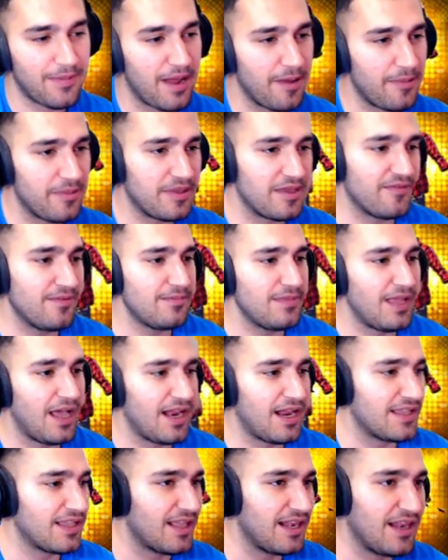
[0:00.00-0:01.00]
400 فهمت
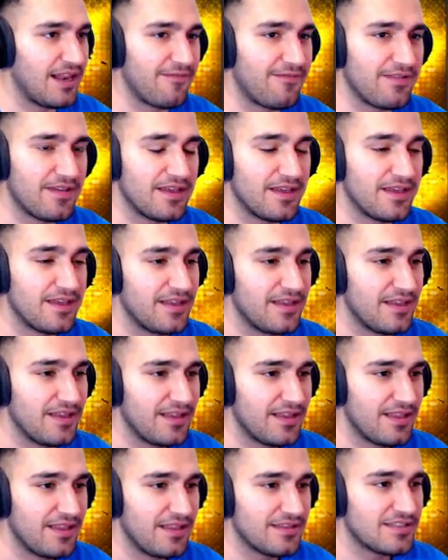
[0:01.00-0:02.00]
علي كل لفه
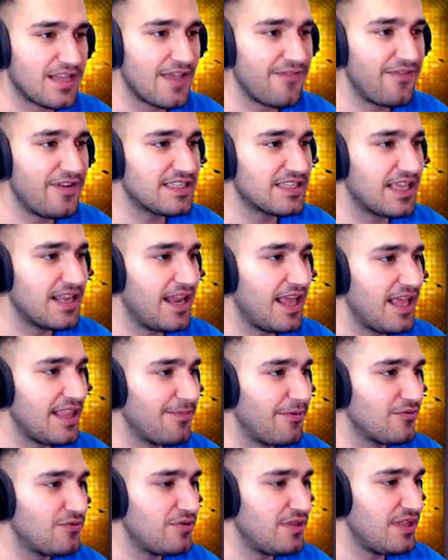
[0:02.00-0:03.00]
شايف السكنات
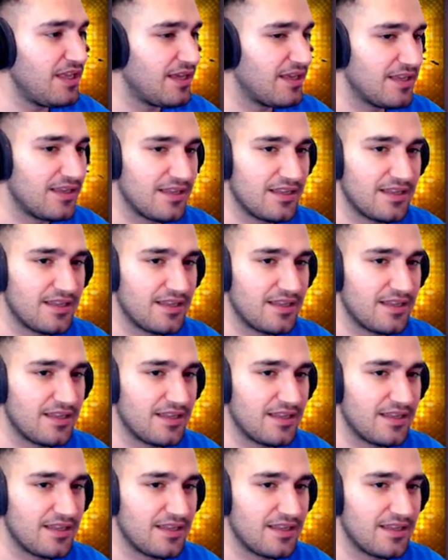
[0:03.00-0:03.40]
موجوده؟